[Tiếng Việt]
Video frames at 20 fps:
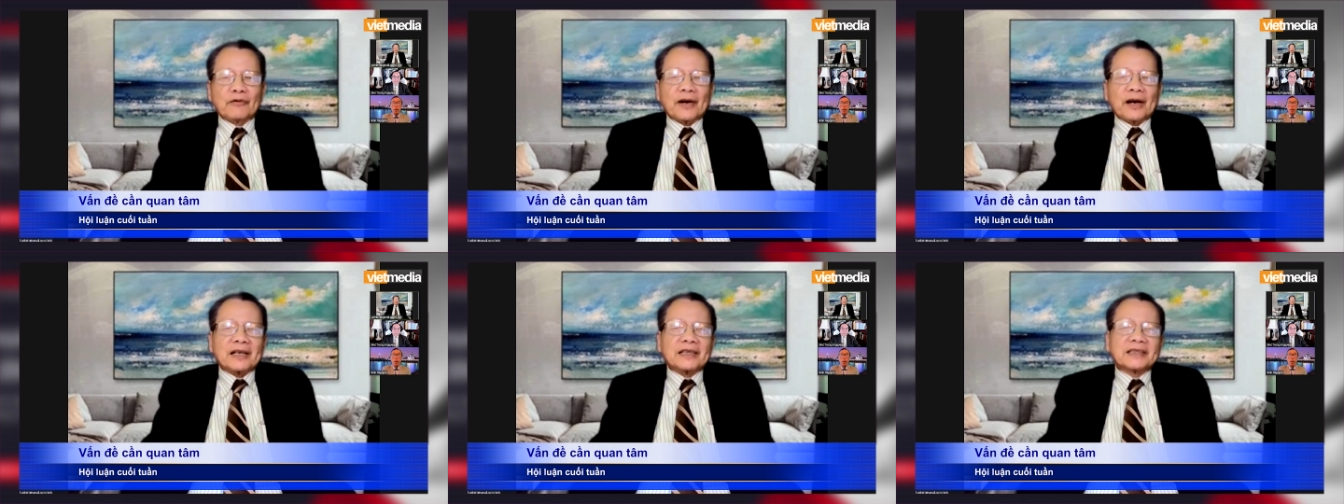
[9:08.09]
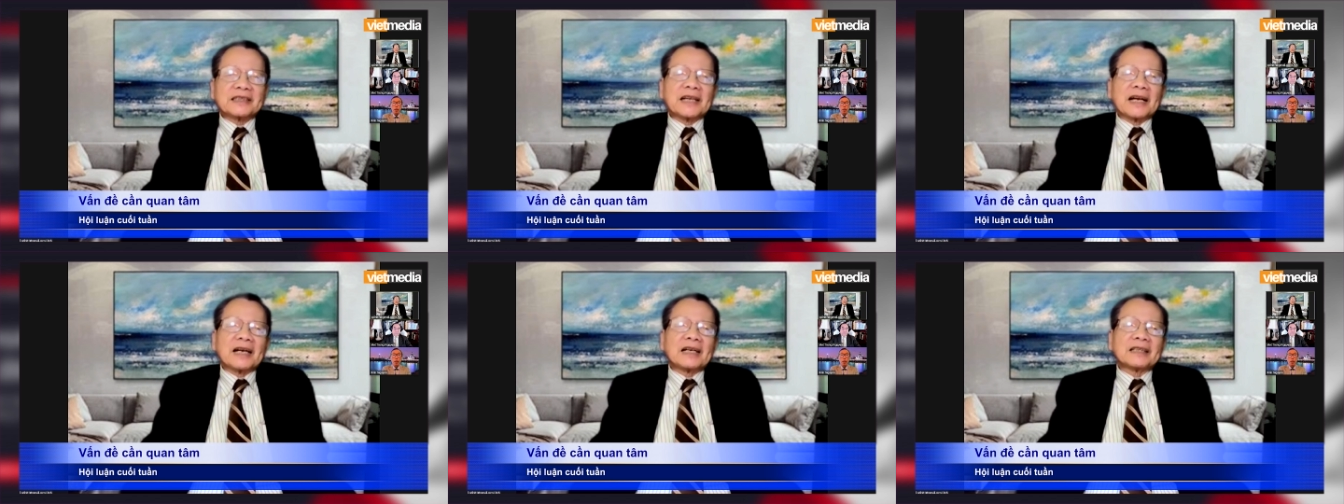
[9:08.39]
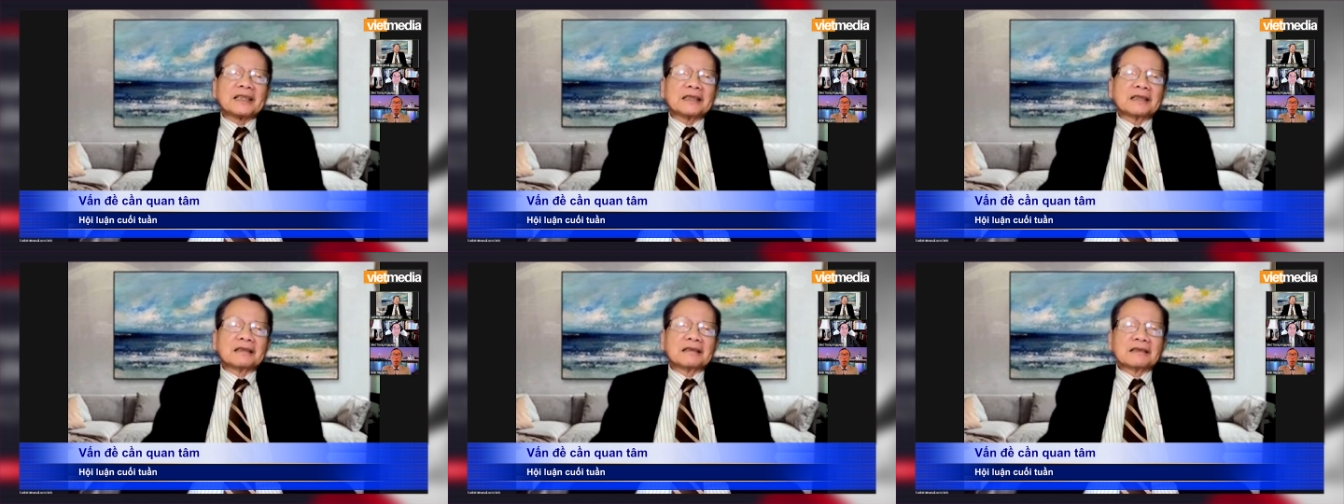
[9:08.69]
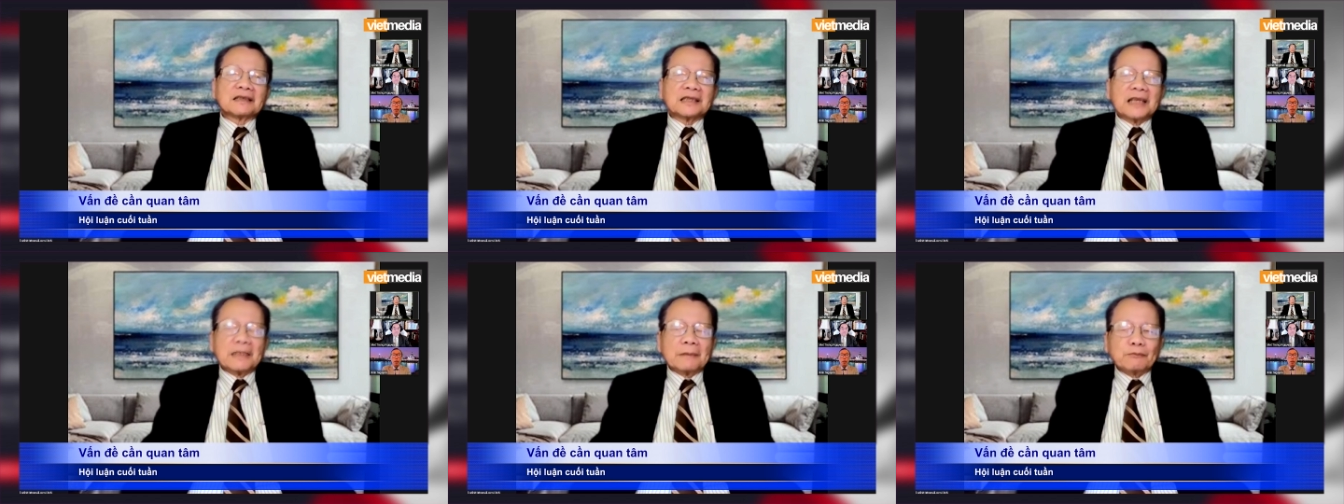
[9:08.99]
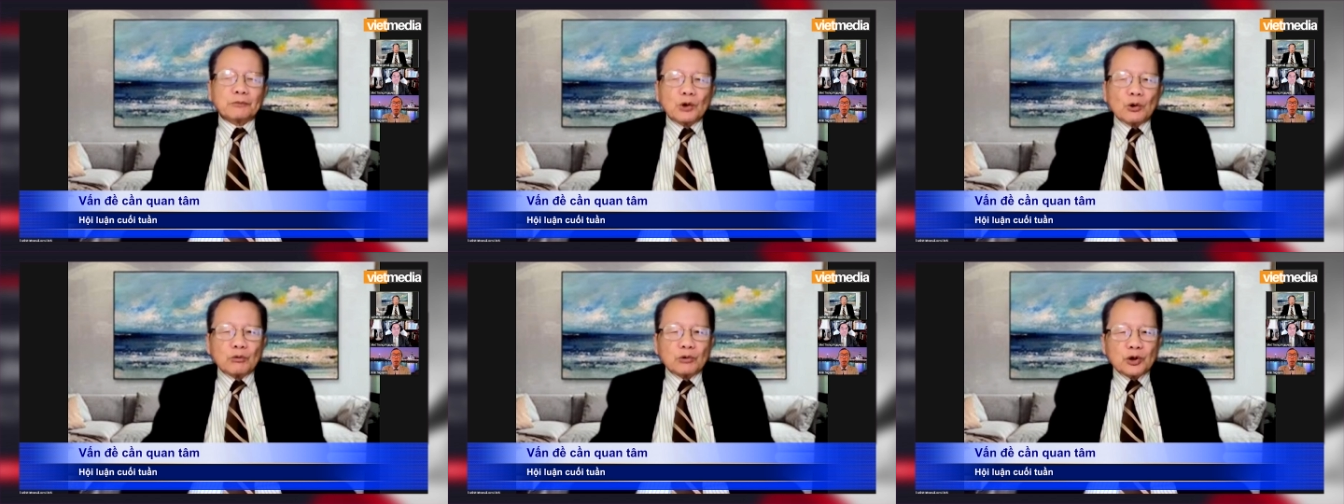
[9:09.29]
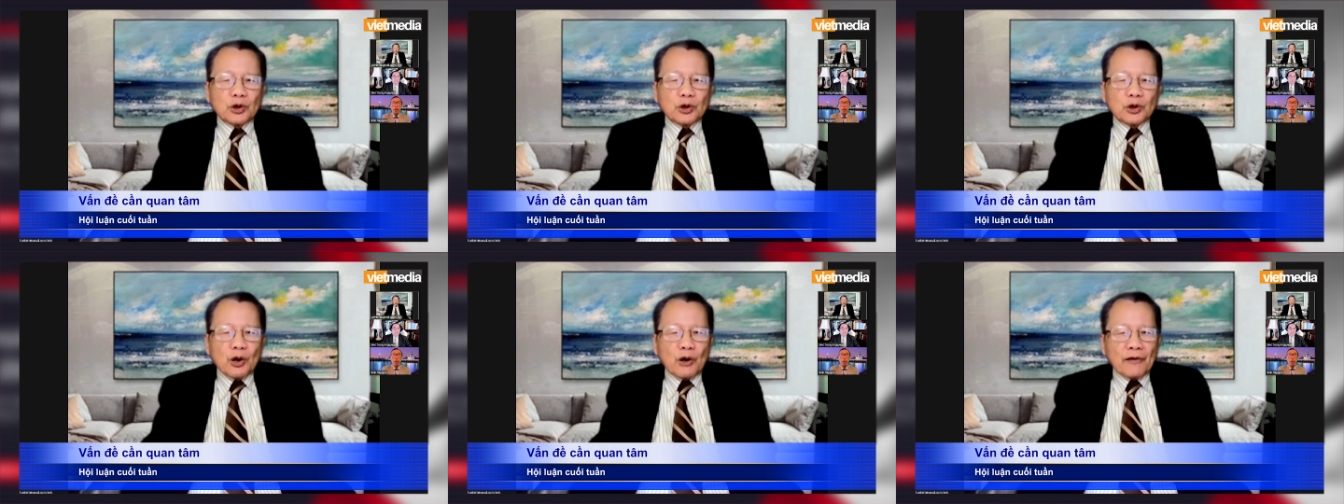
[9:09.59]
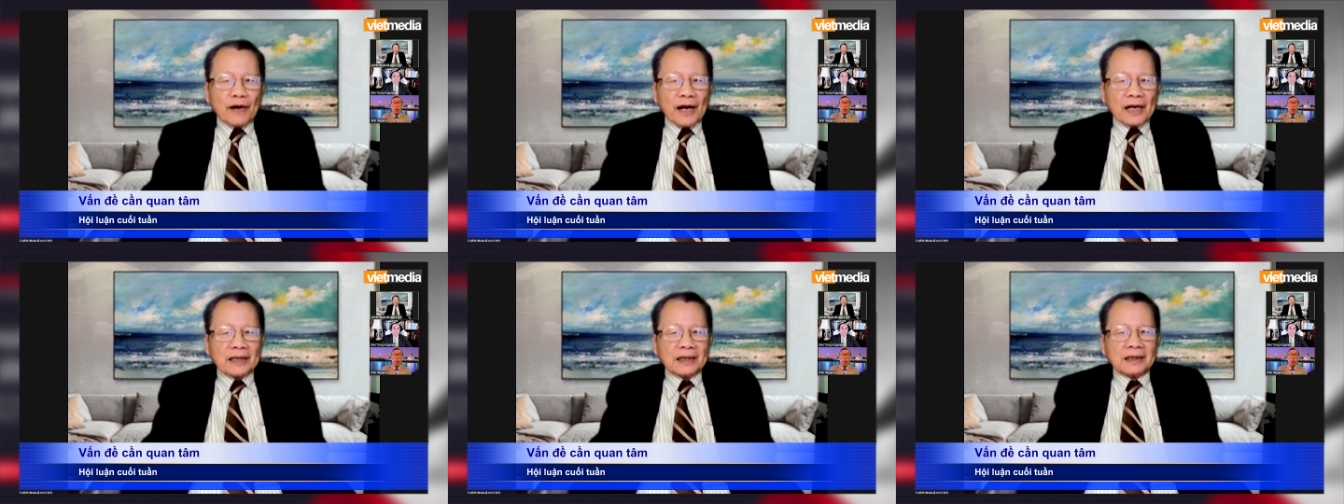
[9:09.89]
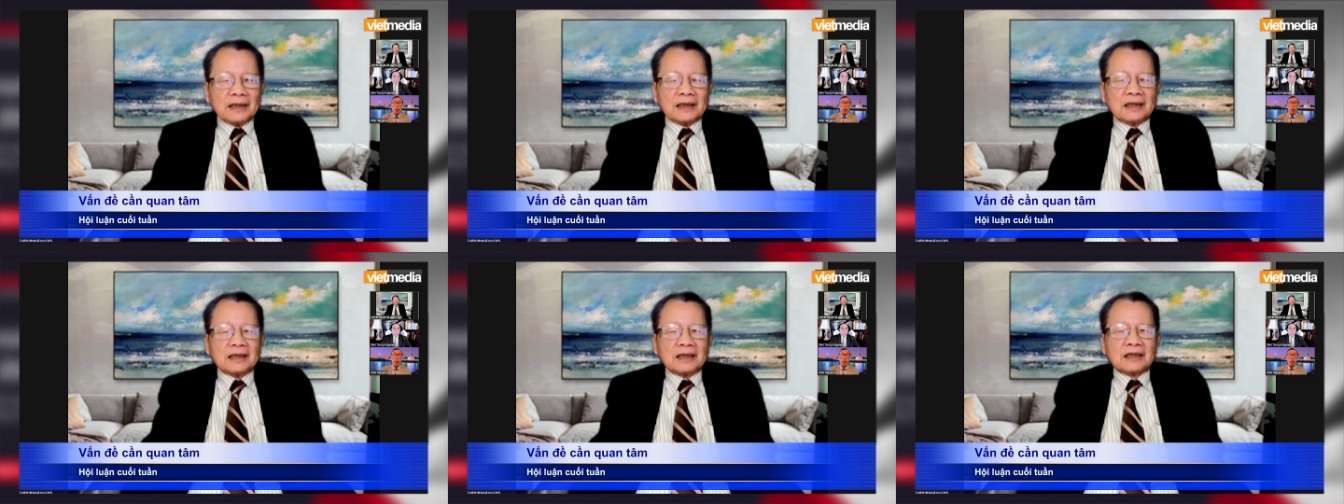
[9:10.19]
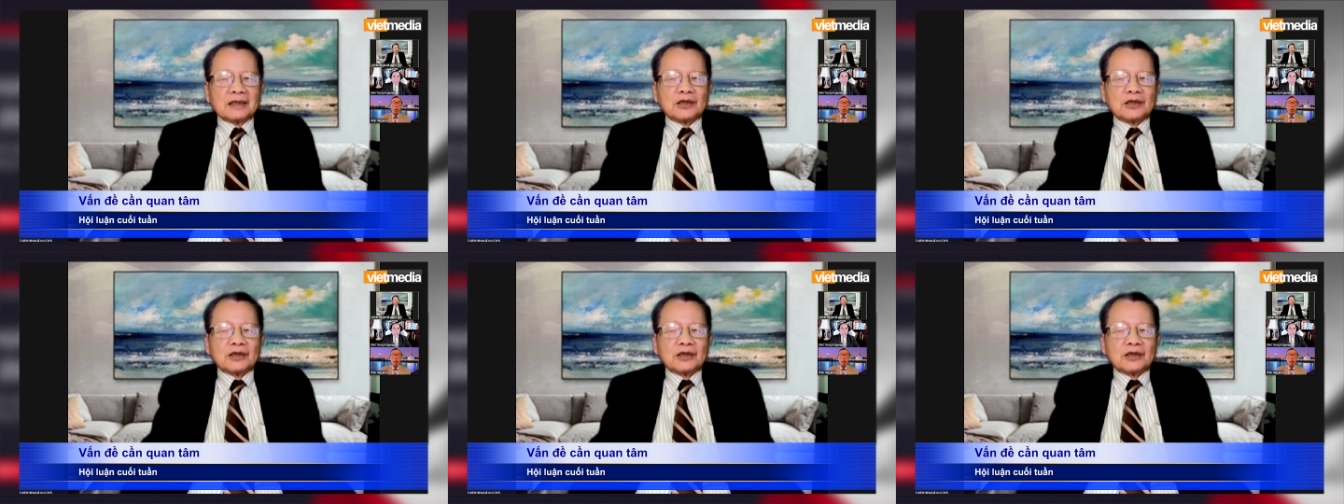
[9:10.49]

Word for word: phải sẽ tiếp tục cho vay